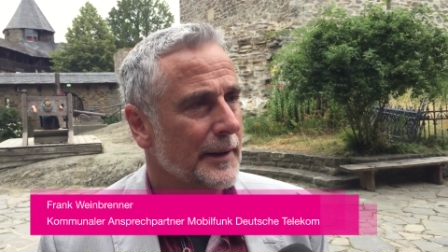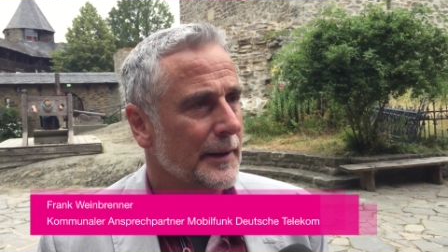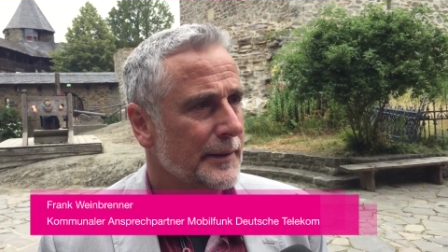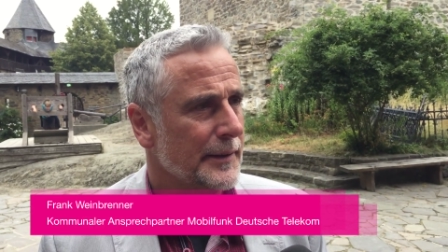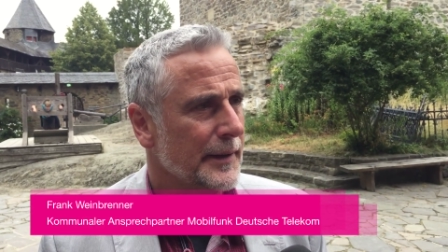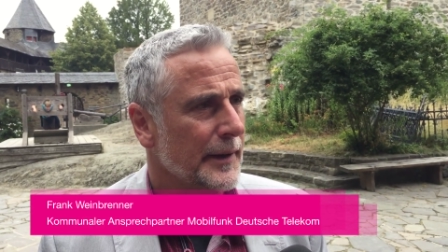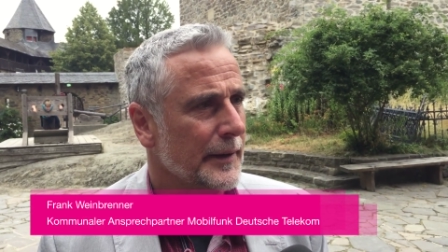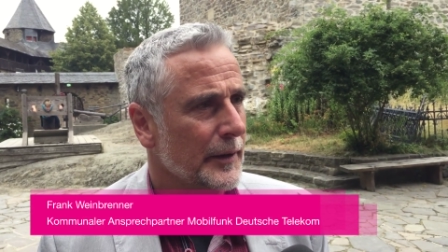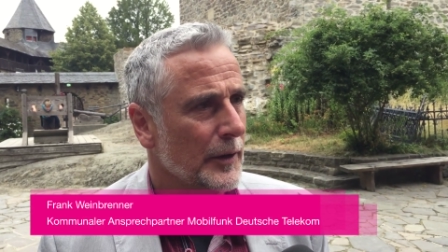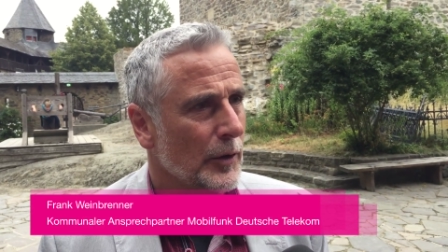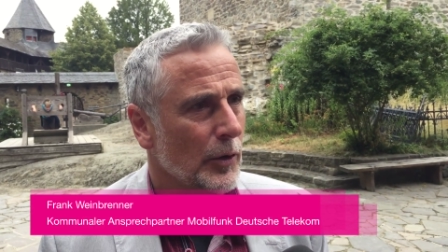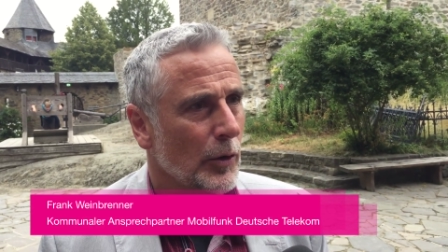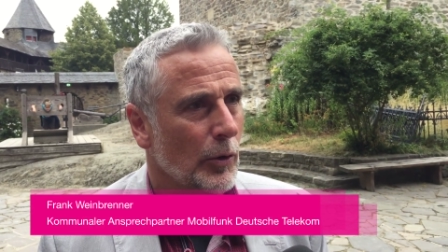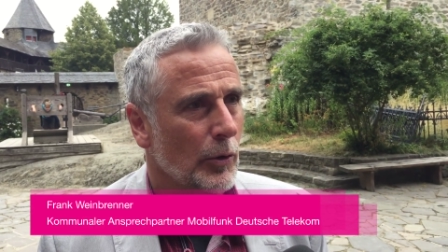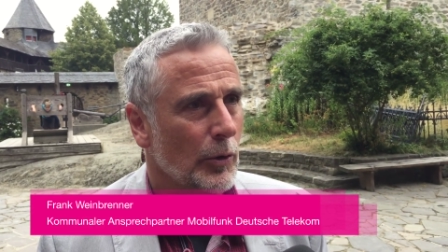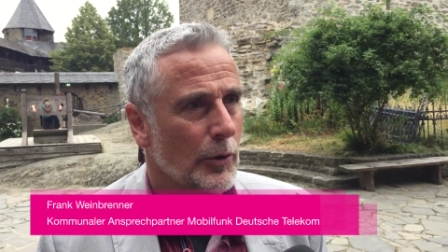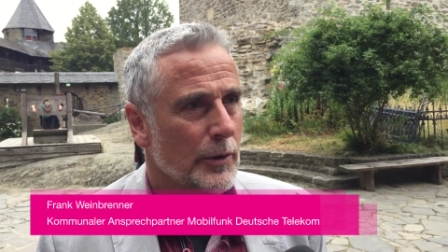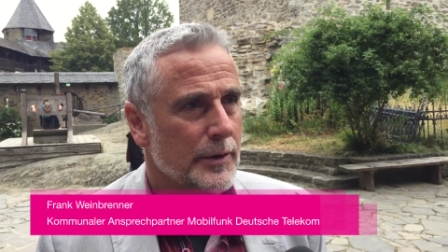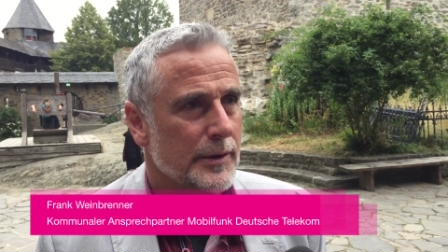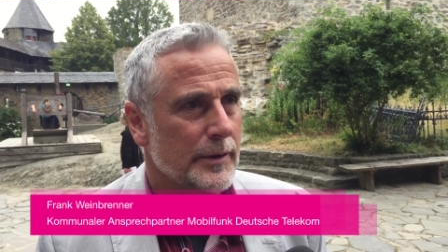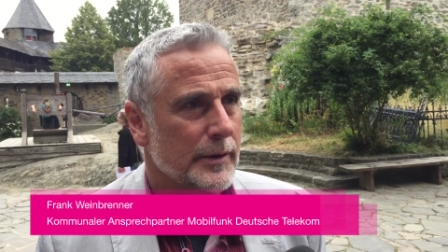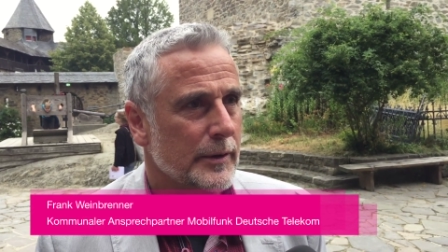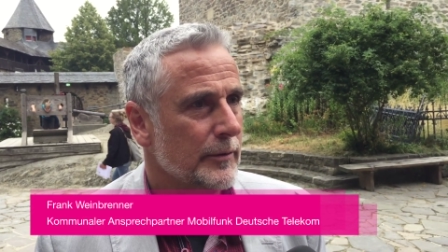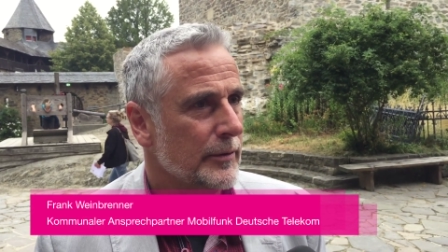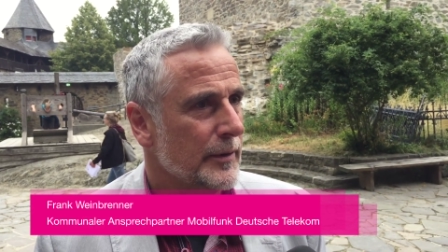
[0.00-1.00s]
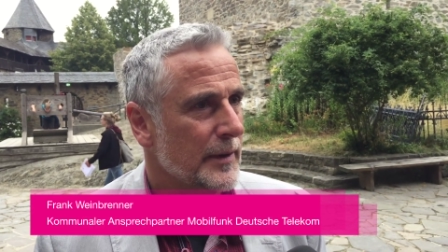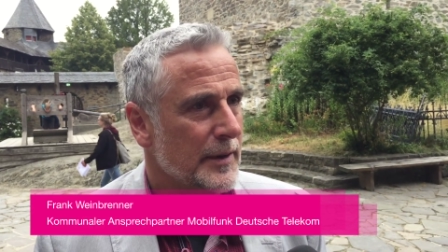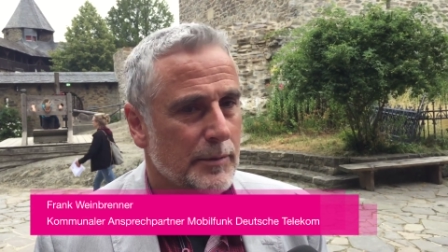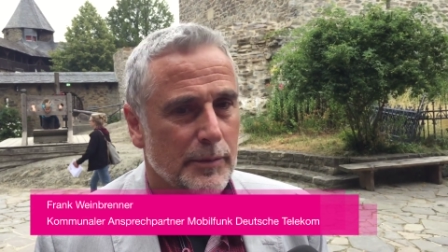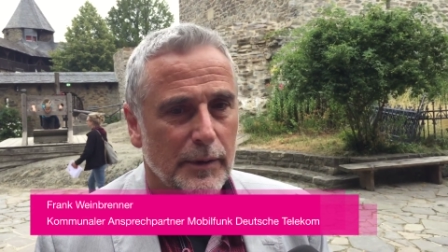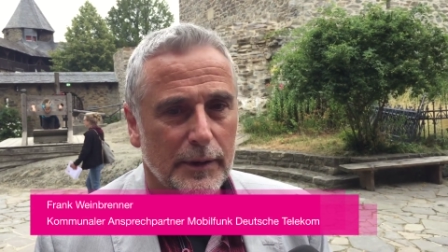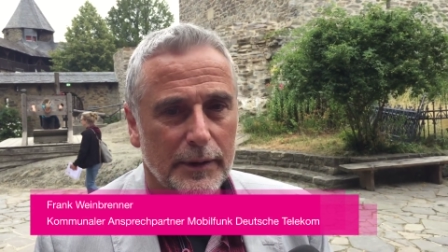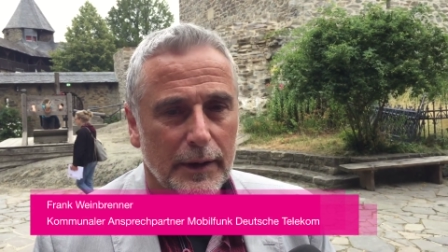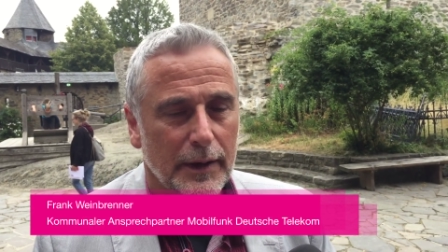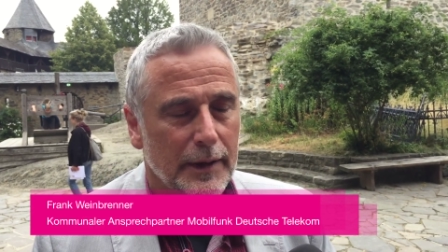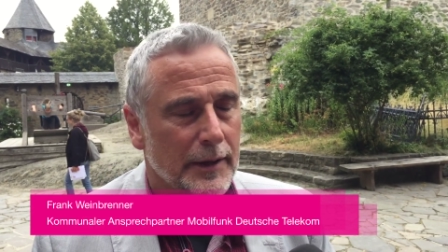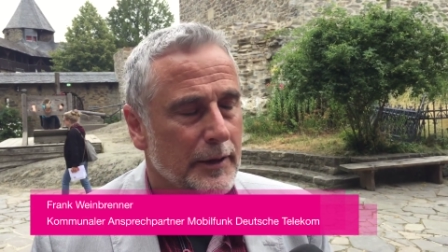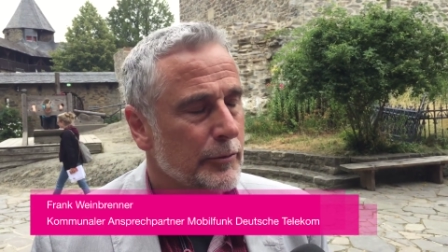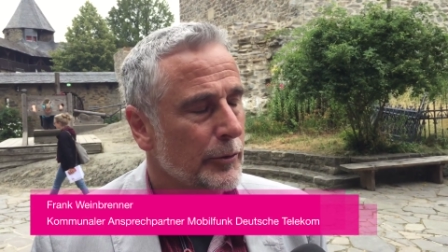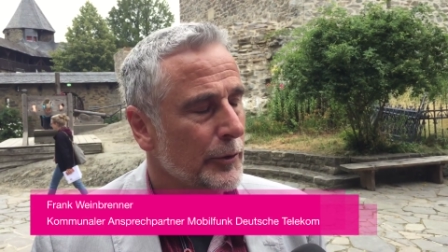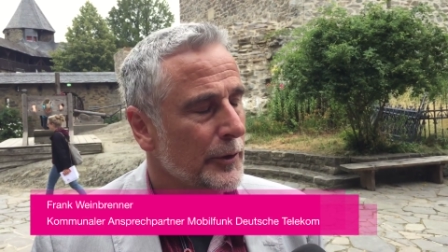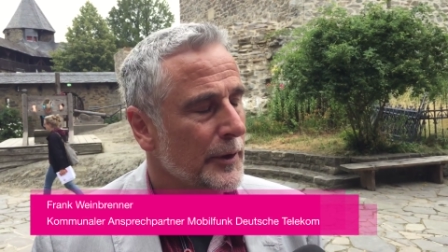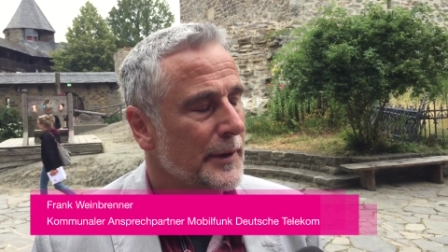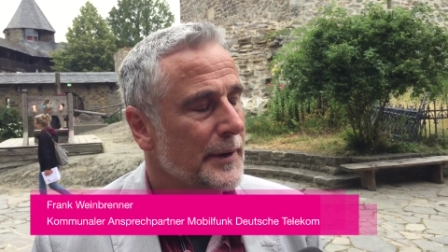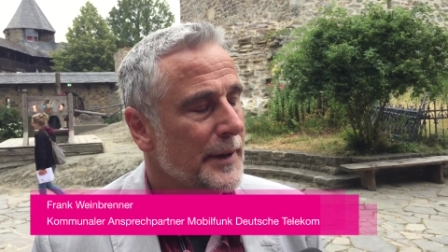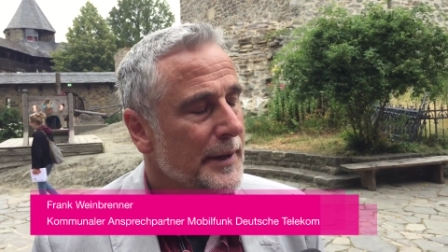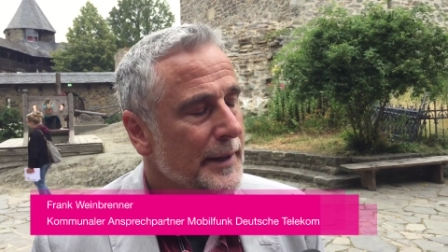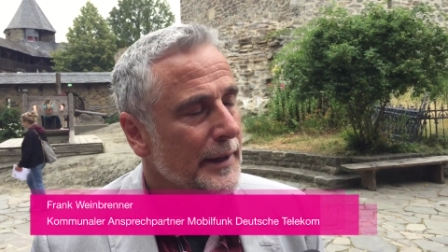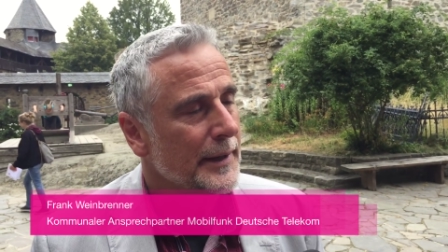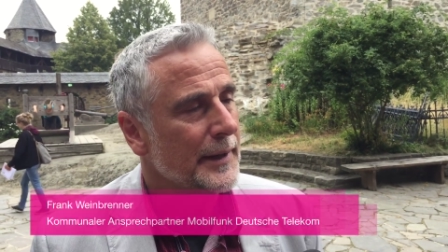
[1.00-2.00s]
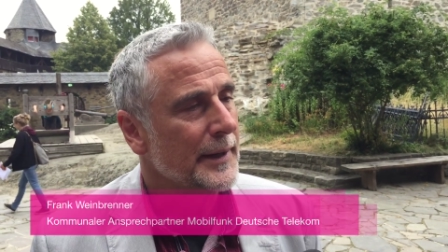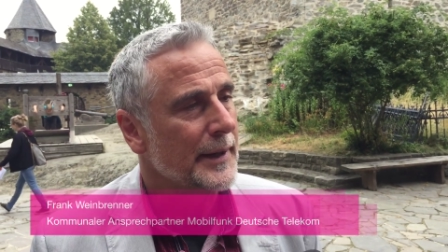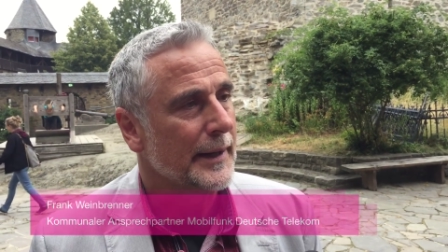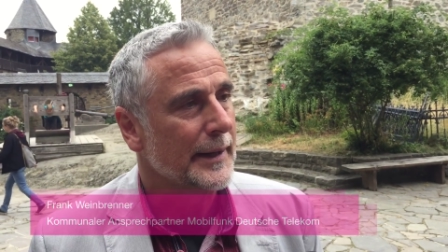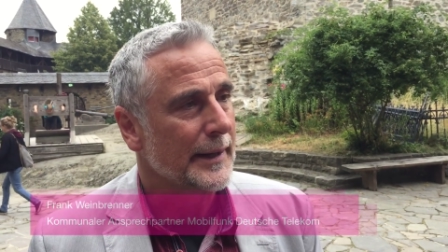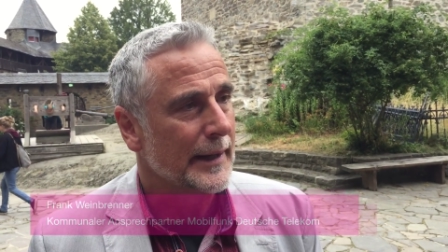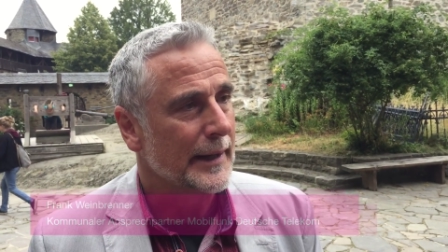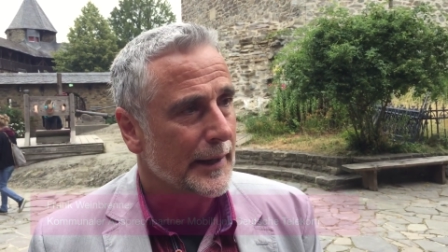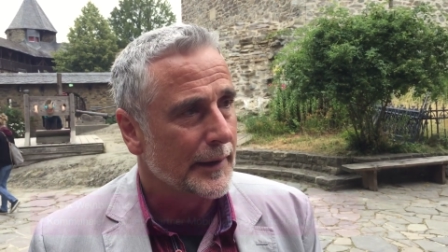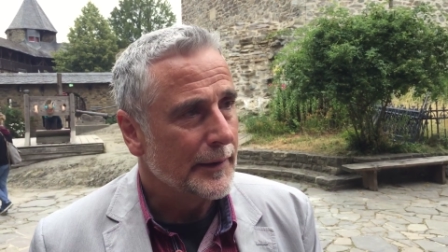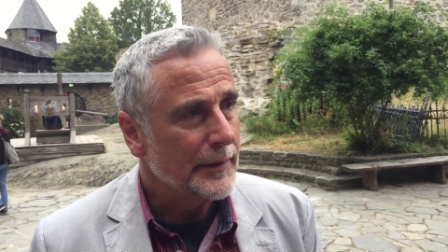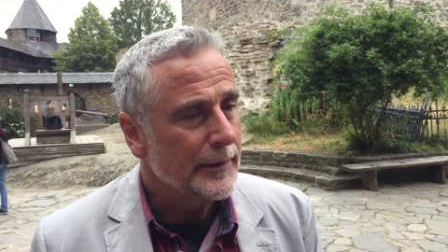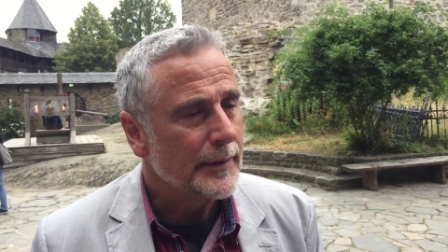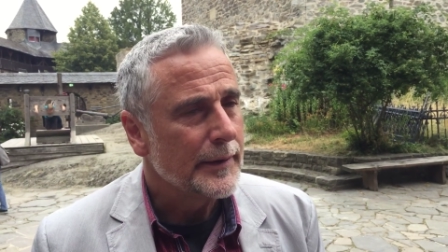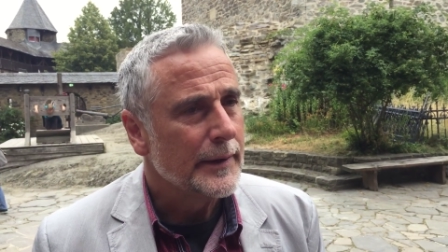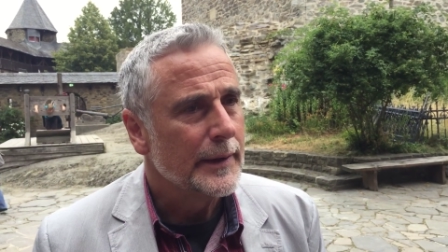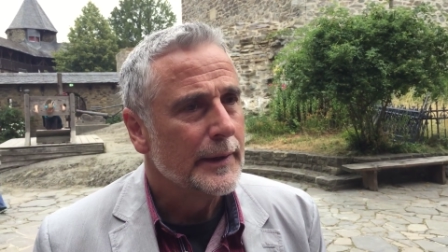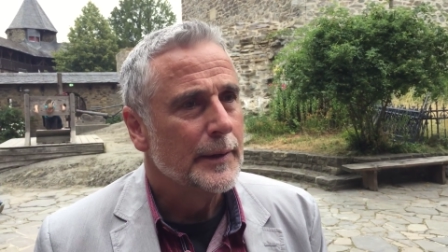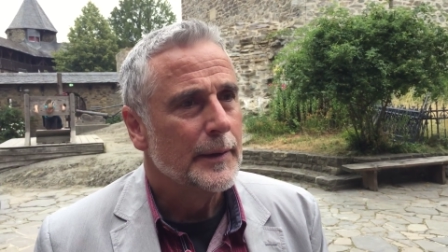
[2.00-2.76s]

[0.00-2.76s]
Antennengehäuse, was man eigentlich von den Dächern her kennt,